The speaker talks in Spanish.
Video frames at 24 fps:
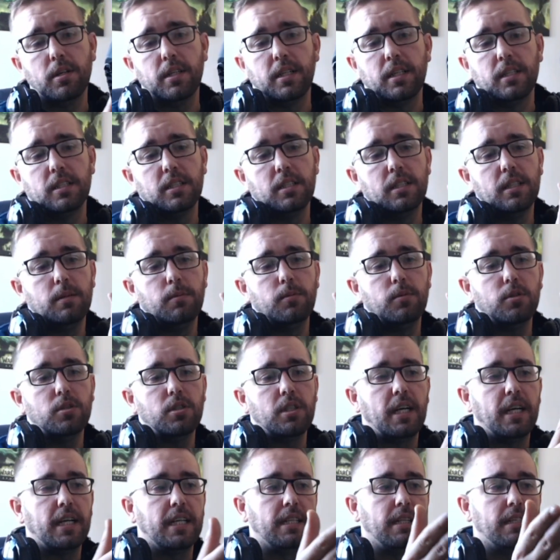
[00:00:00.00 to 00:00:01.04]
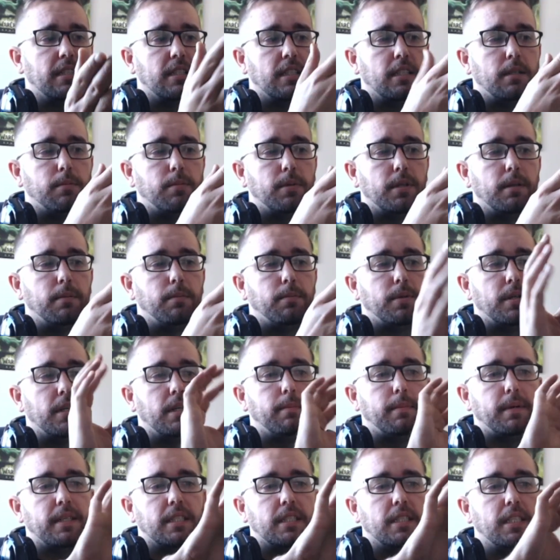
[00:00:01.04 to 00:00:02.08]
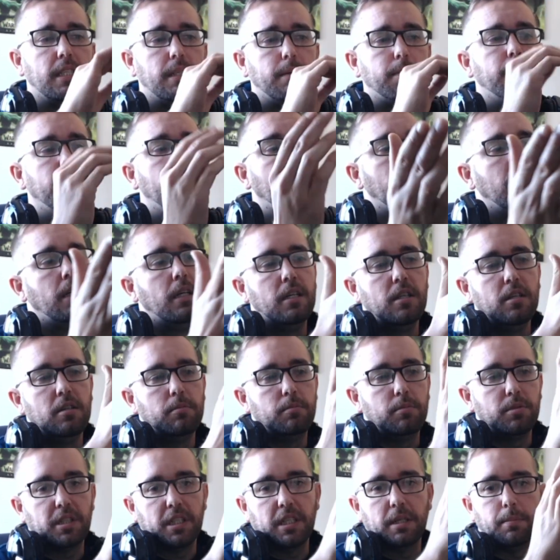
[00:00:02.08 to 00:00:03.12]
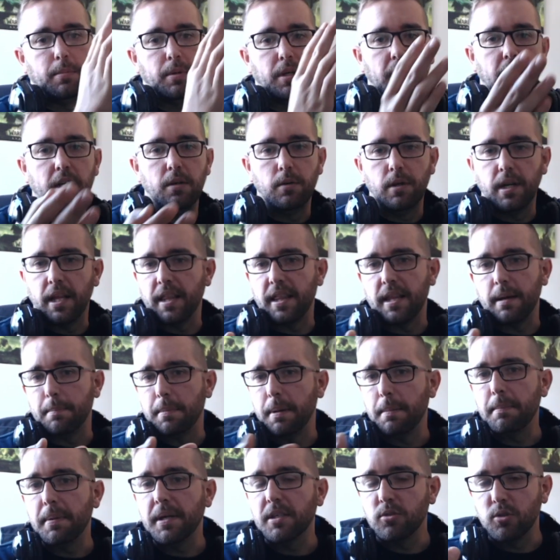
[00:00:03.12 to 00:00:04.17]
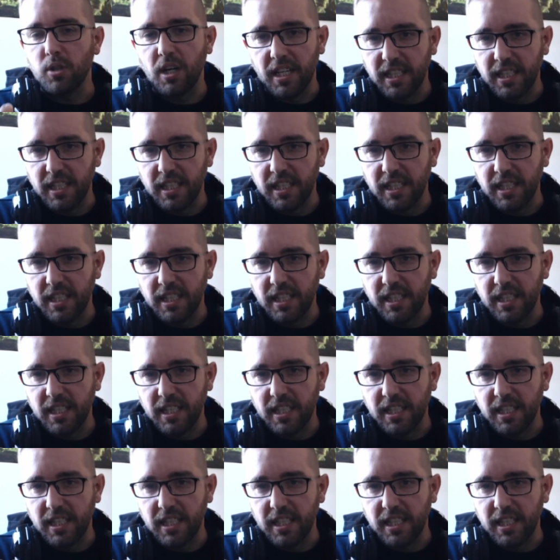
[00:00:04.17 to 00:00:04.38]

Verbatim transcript: que necesitemos. Aquí también se le pueden poner más grip pues Si queréis ponerle un lanzapepas, una